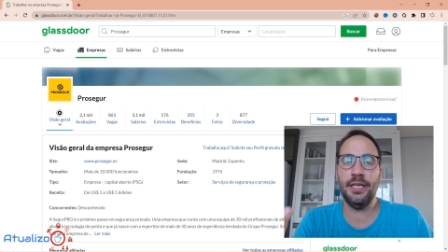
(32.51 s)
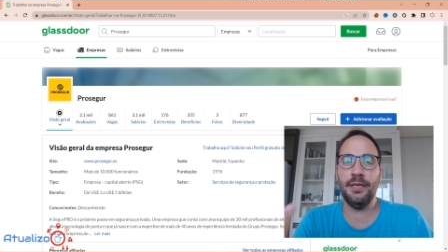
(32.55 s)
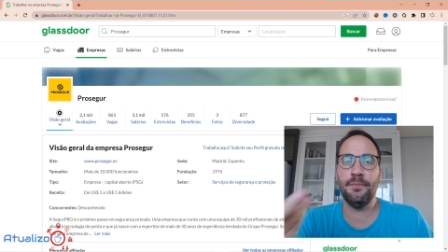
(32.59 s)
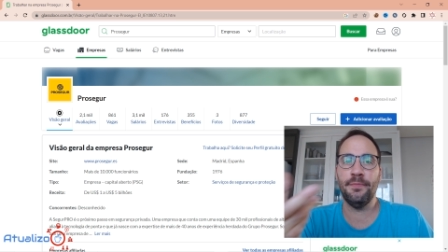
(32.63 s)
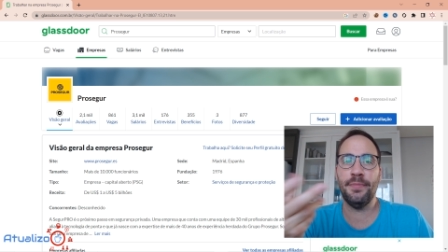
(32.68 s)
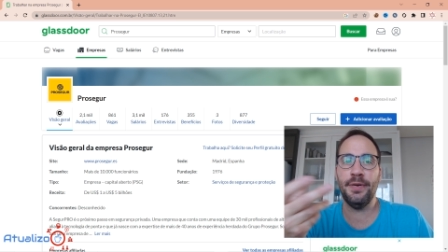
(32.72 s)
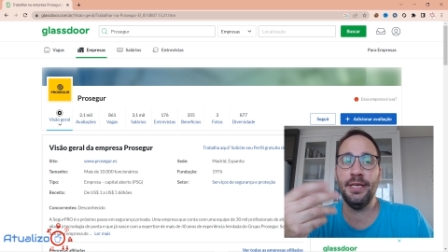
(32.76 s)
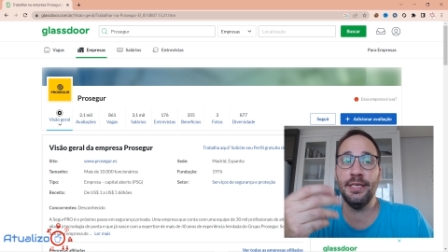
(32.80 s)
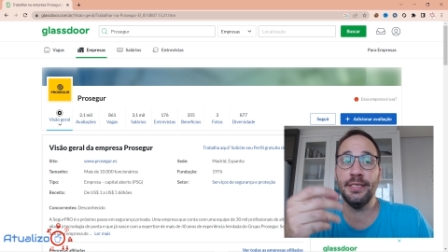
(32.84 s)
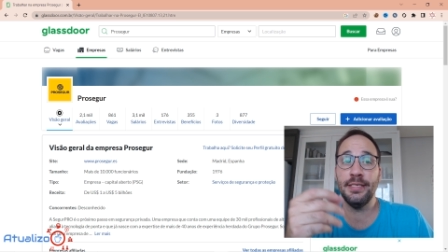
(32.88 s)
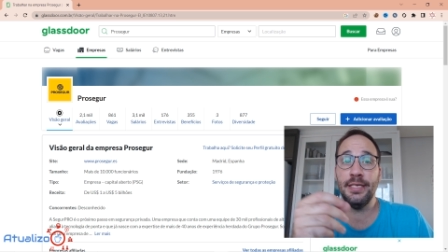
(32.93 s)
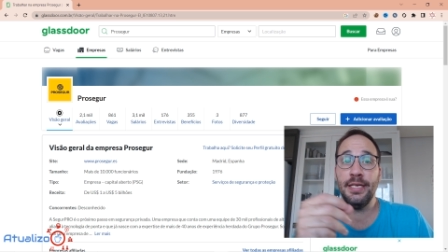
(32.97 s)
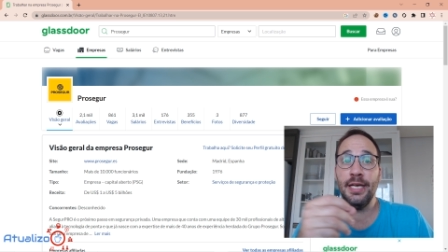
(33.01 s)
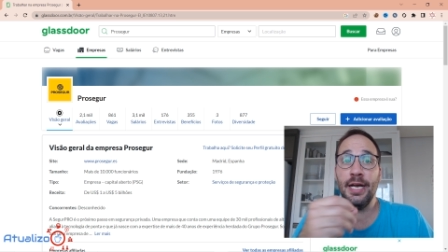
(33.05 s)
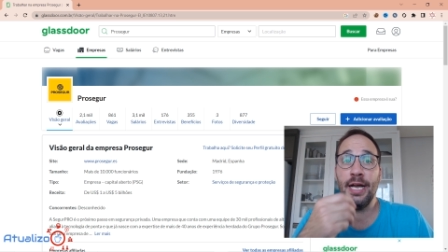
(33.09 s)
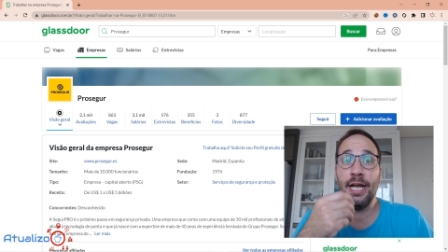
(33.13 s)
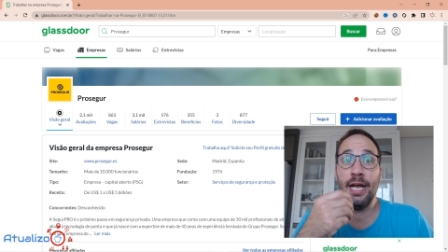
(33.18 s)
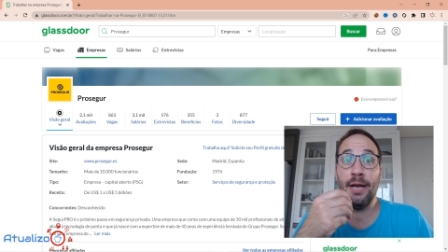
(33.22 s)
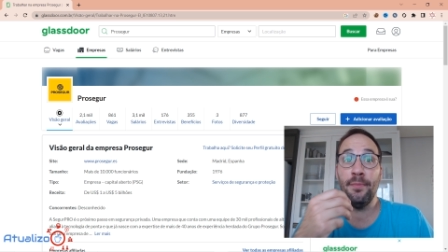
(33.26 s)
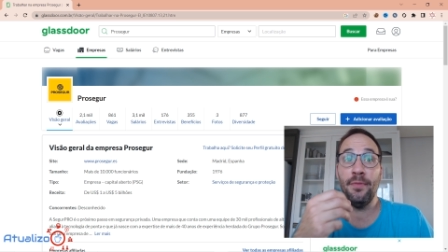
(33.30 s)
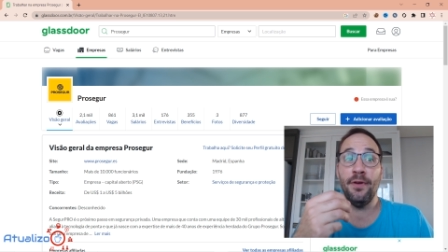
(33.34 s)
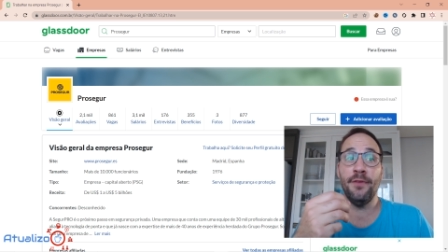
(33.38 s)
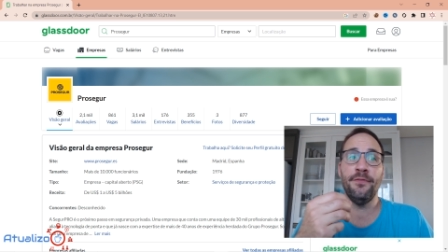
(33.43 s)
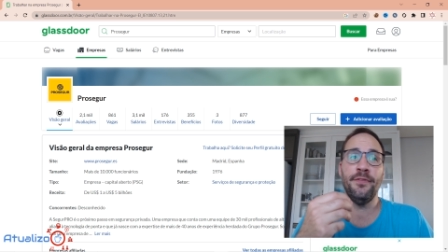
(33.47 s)
empresa e
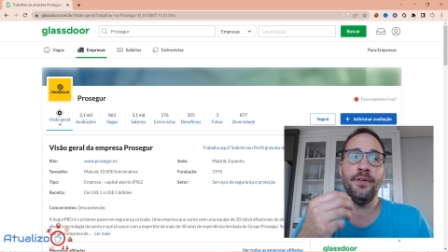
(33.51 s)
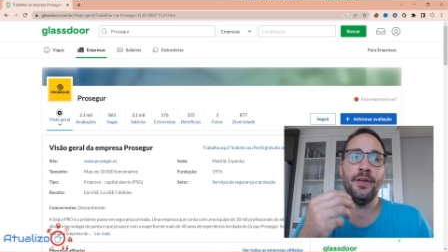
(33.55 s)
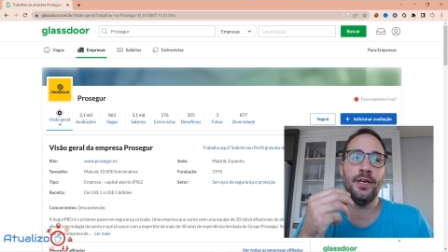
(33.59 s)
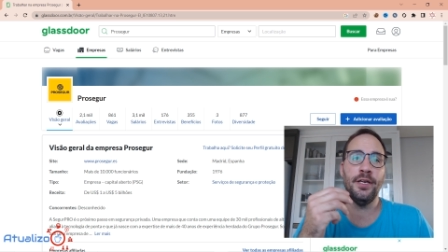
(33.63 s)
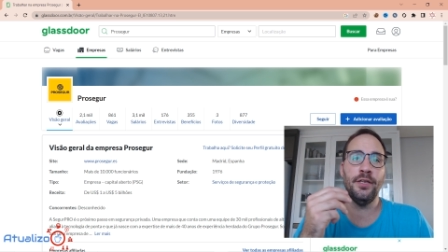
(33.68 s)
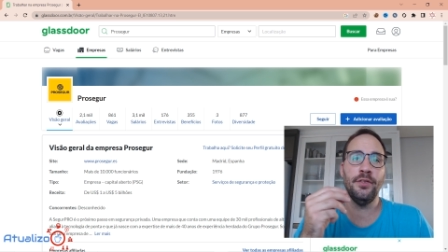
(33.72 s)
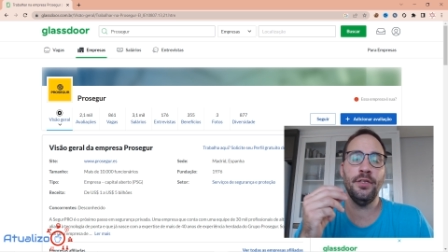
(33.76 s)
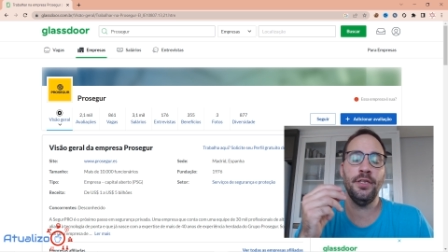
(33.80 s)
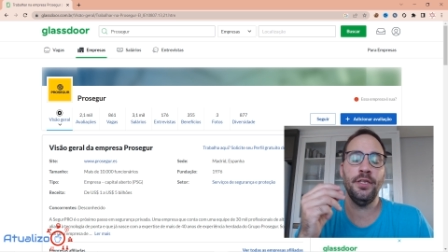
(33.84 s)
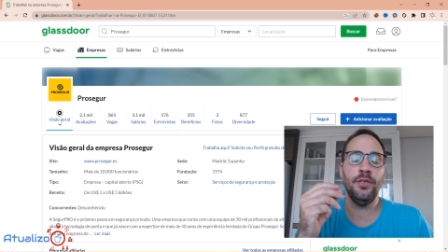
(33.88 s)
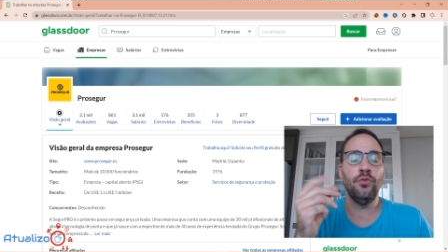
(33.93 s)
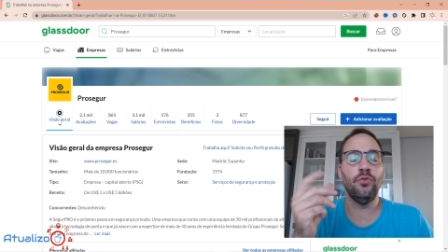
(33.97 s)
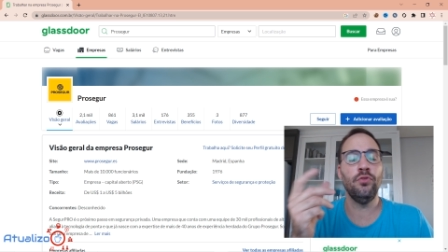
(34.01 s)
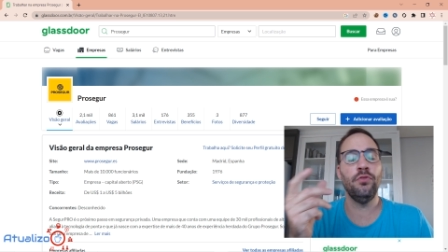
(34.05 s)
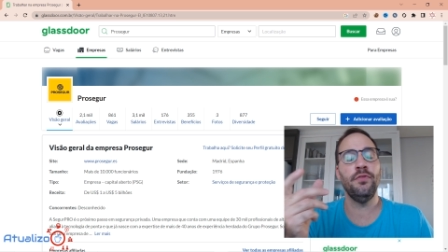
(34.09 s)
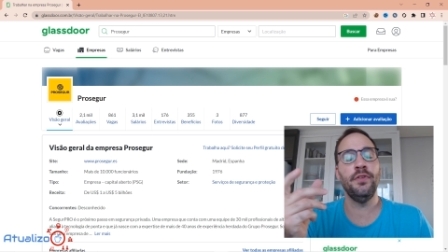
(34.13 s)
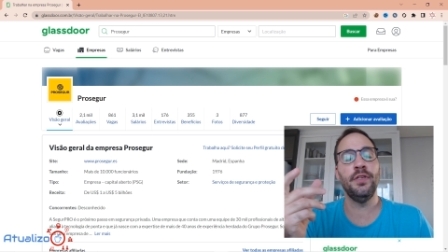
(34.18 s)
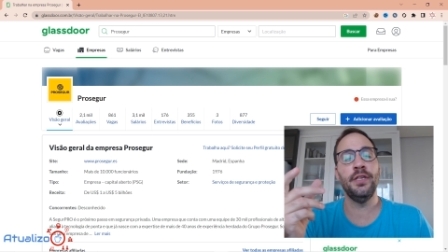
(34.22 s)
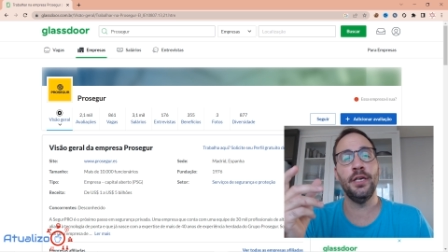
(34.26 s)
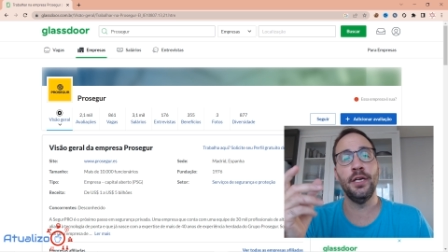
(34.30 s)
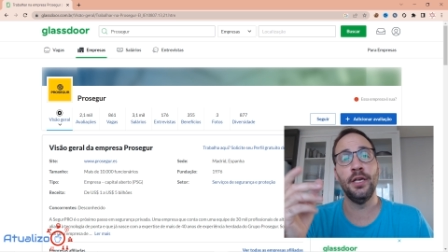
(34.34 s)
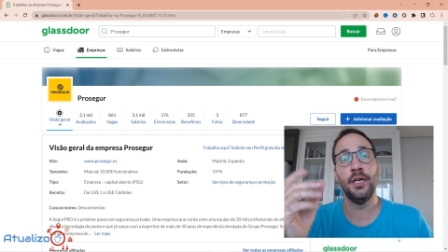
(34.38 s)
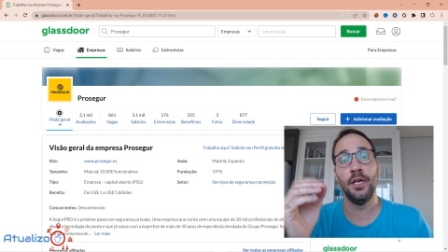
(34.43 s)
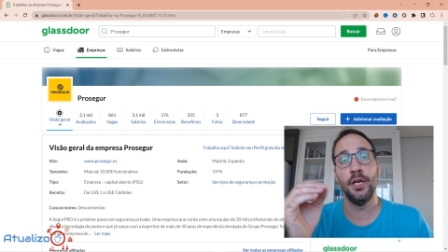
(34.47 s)
acaba ficando em
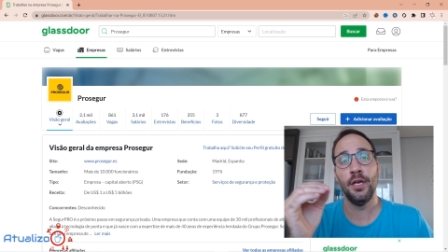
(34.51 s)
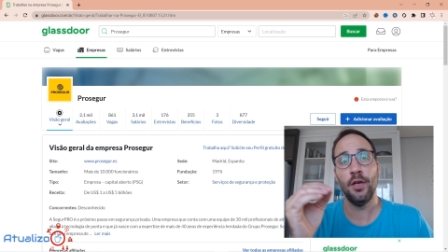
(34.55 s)
dúvida